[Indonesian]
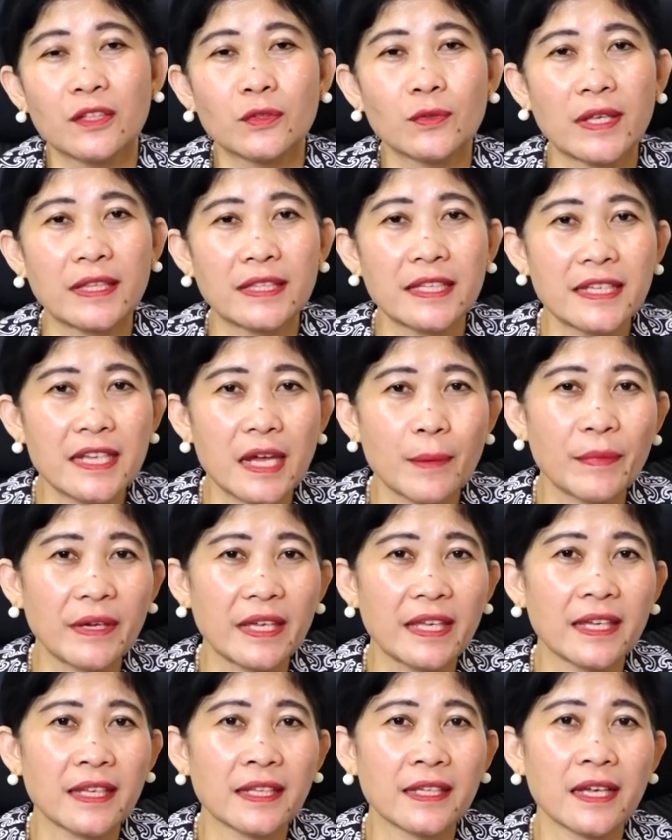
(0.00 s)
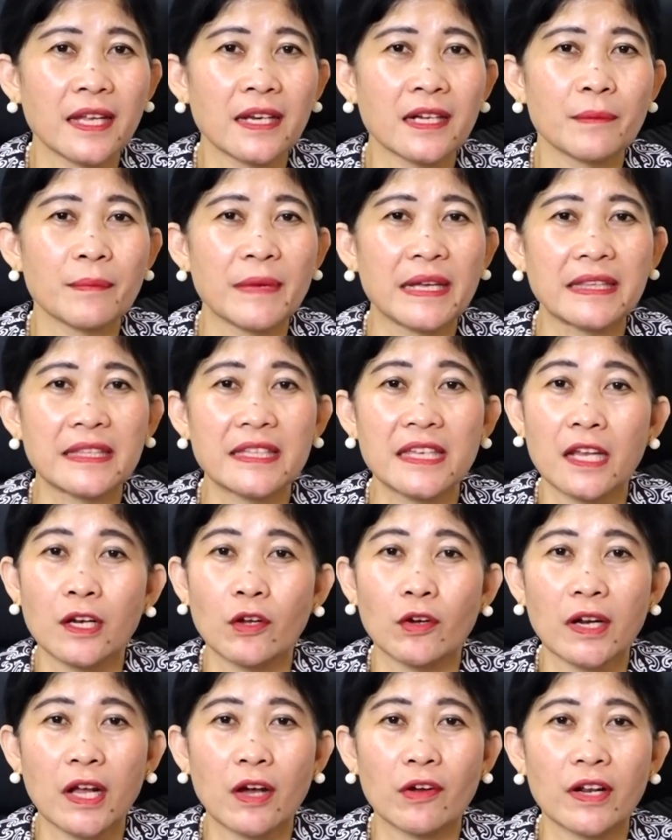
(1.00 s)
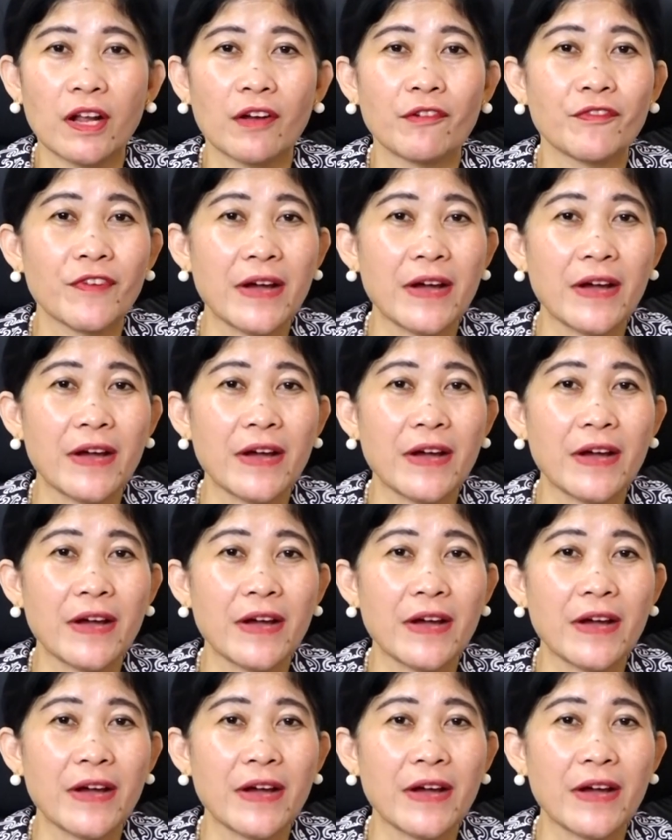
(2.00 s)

Tuhan tidak menginginkan kematian orang-orang